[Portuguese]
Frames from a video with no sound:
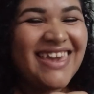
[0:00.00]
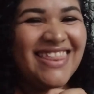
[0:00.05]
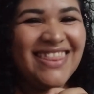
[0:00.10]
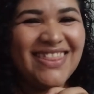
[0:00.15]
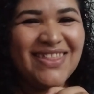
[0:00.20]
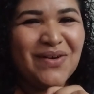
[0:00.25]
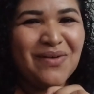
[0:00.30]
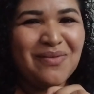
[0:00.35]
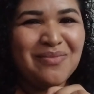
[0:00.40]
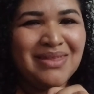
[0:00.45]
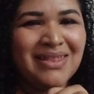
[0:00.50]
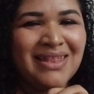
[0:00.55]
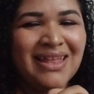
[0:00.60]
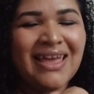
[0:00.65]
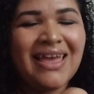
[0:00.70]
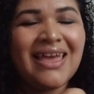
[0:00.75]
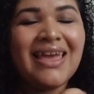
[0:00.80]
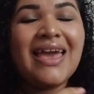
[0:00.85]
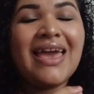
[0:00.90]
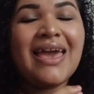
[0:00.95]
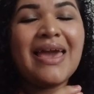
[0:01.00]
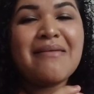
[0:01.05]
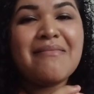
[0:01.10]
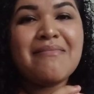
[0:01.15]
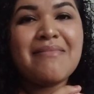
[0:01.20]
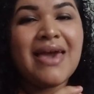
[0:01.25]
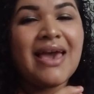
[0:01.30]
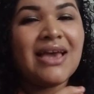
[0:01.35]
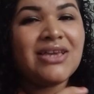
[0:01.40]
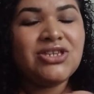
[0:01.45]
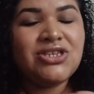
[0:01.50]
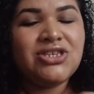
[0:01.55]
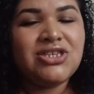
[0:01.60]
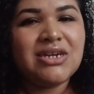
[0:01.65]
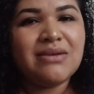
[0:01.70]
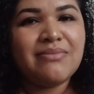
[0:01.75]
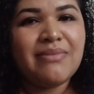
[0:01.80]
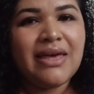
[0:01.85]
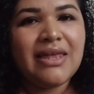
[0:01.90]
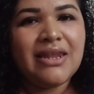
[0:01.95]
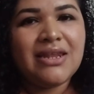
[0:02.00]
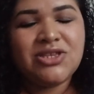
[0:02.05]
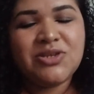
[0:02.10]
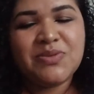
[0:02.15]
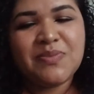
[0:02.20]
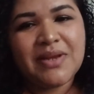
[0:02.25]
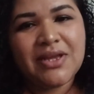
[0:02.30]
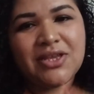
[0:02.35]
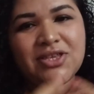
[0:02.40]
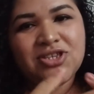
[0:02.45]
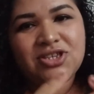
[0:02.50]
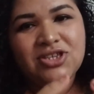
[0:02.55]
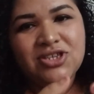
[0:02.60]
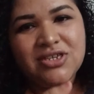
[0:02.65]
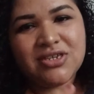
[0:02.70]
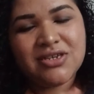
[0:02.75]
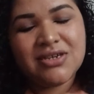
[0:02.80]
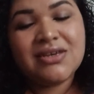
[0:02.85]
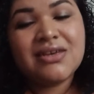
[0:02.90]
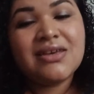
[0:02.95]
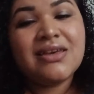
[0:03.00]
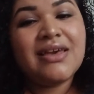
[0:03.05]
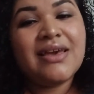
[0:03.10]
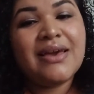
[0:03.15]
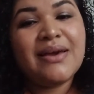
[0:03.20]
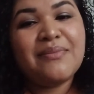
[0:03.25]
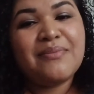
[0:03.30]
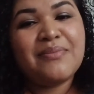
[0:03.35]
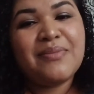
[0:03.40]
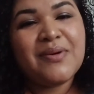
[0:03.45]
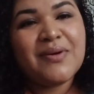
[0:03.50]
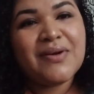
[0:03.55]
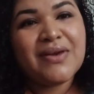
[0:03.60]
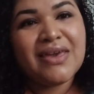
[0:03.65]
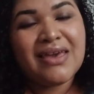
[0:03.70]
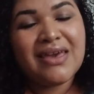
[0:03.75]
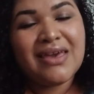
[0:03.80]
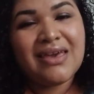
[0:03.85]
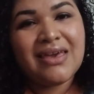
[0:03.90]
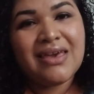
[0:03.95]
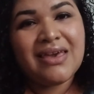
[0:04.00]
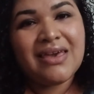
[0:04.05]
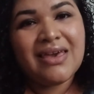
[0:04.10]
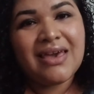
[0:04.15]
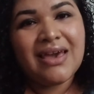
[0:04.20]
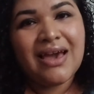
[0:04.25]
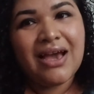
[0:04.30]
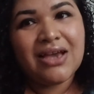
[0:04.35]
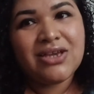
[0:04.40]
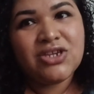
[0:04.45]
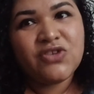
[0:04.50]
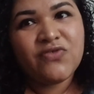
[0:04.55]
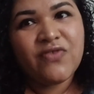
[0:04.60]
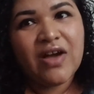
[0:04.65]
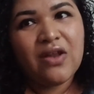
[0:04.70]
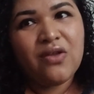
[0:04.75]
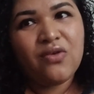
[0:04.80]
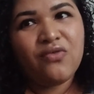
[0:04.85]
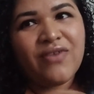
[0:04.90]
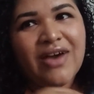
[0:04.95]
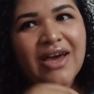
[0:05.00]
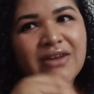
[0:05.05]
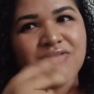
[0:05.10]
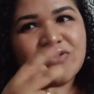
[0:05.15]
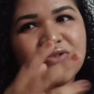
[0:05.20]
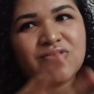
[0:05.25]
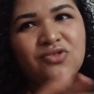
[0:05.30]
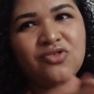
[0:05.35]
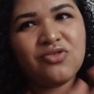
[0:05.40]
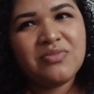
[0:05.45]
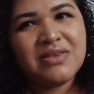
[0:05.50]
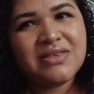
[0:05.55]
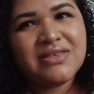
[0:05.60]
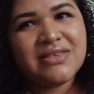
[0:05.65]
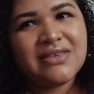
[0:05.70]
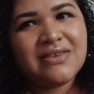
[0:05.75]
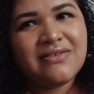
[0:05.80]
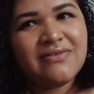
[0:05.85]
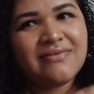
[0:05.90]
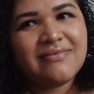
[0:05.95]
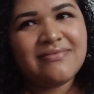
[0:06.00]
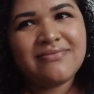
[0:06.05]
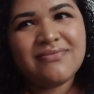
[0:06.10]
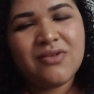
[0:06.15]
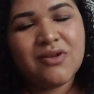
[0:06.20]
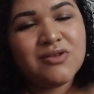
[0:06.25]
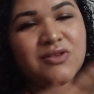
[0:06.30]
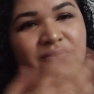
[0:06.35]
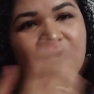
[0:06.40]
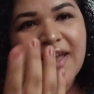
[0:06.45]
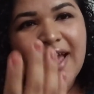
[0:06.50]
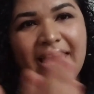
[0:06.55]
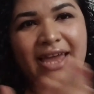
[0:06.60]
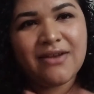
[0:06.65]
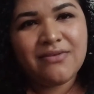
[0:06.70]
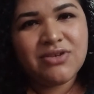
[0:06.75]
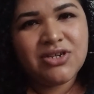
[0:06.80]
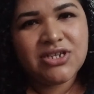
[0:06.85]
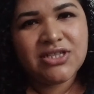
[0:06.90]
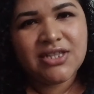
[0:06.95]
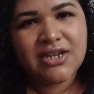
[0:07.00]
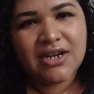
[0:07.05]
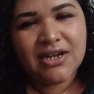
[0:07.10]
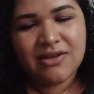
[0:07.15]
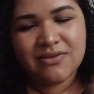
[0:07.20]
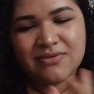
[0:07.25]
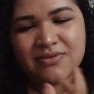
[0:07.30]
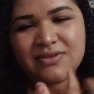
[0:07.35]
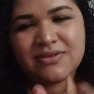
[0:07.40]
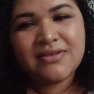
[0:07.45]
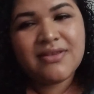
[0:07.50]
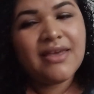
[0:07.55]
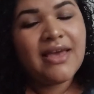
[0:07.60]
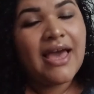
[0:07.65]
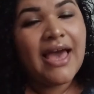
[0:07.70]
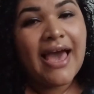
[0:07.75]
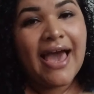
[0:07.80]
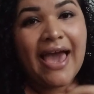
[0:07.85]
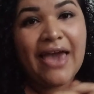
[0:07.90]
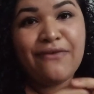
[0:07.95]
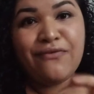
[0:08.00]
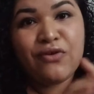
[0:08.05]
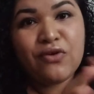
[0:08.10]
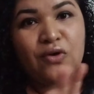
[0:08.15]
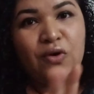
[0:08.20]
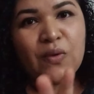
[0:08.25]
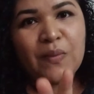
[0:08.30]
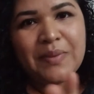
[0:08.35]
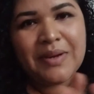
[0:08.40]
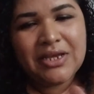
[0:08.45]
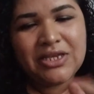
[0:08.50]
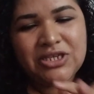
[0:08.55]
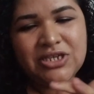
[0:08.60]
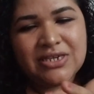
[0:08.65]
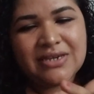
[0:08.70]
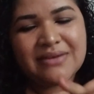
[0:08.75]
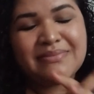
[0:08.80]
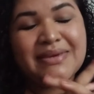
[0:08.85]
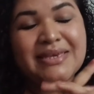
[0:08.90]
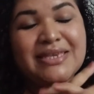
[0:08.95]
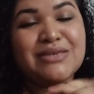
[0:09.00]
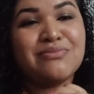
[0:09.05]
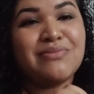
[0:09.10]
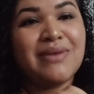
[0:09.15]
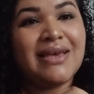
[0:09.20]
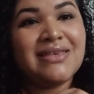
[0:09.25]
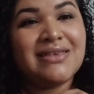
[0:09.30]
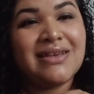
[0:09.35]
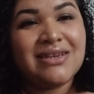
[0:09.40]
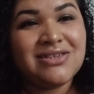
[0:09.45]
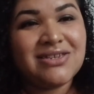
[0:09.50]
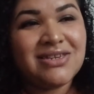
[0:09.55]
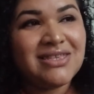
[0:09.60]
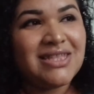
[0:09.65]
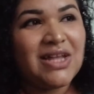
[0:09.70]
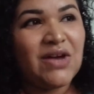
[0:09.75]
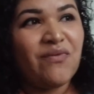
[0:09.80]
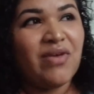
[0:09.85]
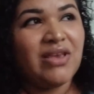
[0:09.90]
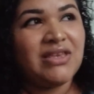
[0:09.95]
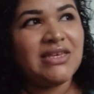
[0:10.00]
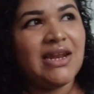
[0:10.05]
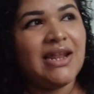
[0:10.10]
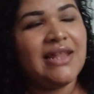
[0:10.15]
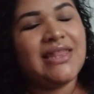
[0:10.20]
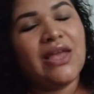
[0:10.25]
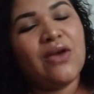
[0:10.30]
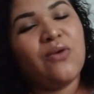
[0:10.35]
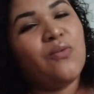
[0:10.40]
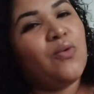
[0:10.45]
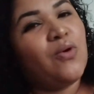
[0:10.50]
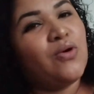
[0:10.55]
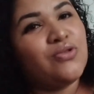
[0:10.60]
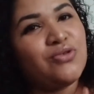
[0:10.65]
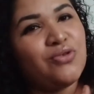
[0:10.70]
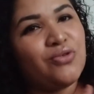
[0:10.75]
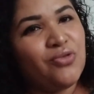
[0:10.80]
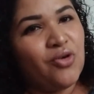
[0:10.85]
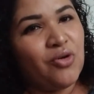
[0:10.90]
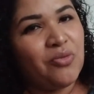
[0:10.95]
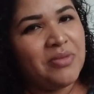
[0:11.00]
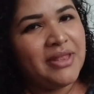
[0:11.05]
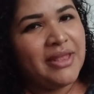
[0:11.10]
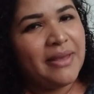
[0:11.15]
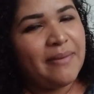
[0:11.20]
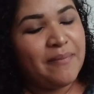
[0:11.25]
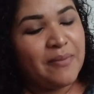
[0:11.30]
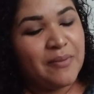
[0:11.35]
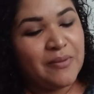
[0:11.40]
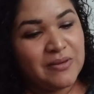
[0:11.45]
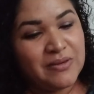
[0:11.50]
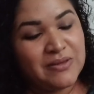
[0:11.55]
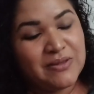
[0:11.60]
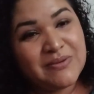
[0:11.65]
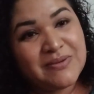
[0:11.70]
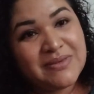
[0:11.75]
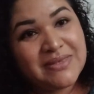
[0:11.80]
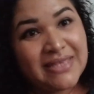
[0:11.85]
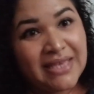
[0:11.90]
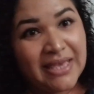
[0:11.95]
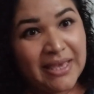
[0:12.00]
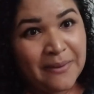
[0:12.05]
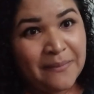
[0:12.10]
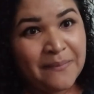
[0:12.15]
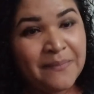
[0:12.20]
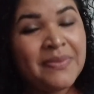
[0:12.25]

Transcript: que nome, né? A gente chama ela de Pretinha porque a gente falou vários nomes e todos ficaram estranhos. Aí ficou pretinha mesmo, mas acho que talvez ela tenha um outro nome depois, não sei.